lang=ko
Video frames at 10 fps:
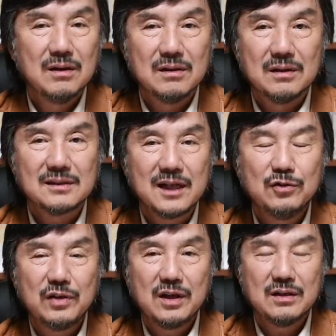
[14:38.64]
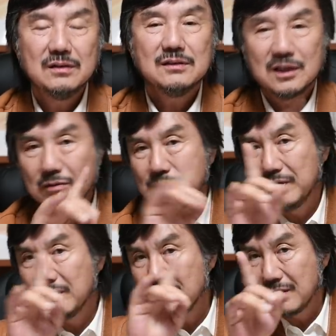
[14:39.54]
어, 자기 눈에는 제대로
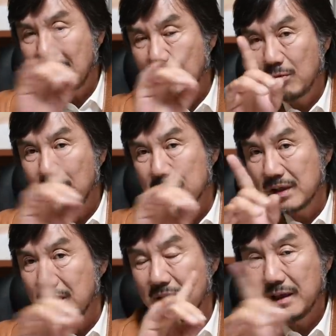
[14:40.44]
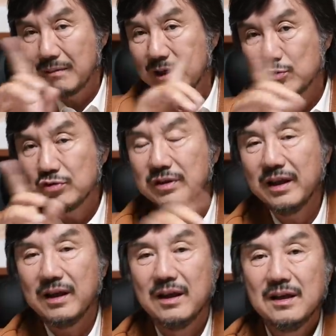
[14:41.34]
프린트를 하려고 이렇게 예,
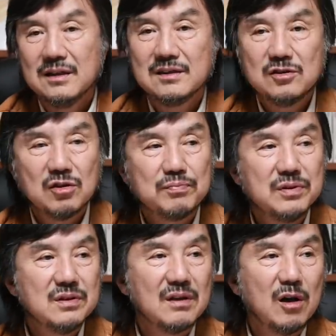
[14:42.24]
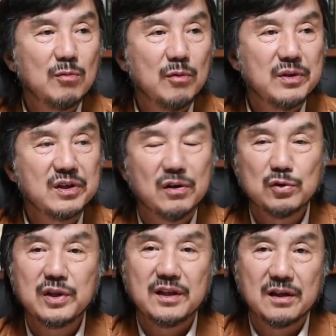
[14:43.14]
맞추는데 실제로 프린트를 하고 보면 이렇게
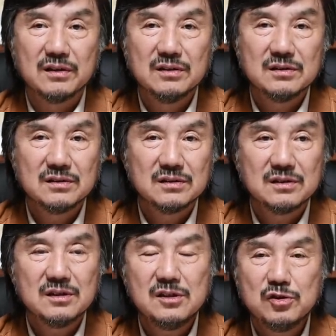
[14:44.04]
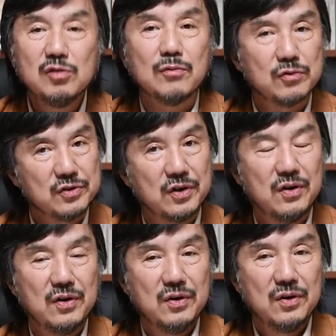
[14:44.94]
어떻게 되는 음, 것일지도 모르죠.
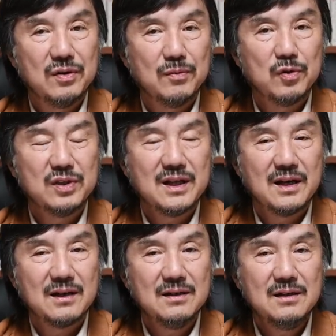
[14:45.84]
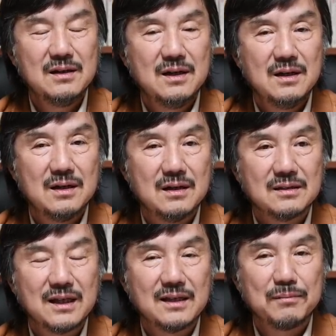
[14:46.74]
어, 모니터를 어,
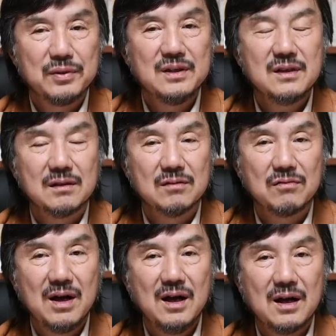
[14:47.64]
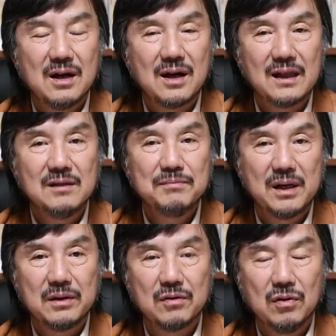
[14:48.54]
자기가 프린트한 것과 어, 같은
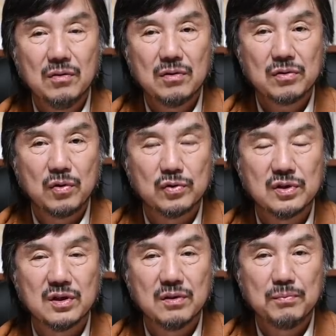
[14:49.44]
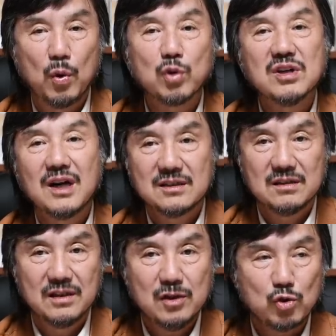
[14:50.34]
밝기로 교정,
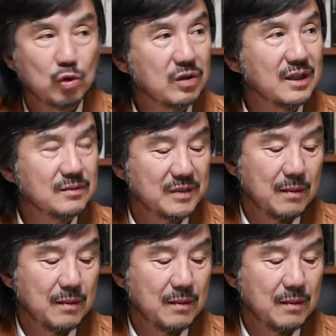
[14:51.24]
보정하시는 게 좋을 것 같습니다.